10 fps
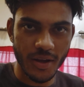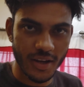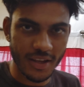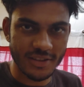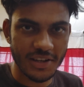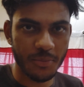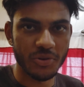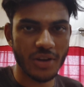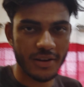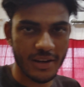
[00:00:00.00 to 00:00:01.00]
मारेंगे इसलिए हम
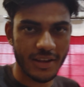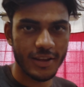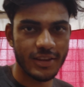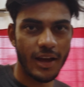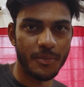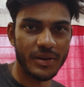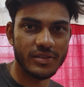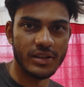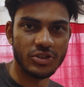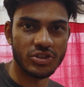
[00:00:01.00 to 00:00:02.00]
लोग जाके लेके आते हैं यहाँ
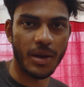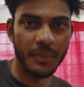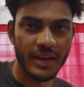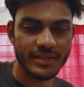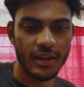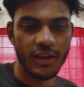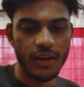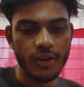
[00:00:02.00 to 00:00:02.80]
पर शीशा बेस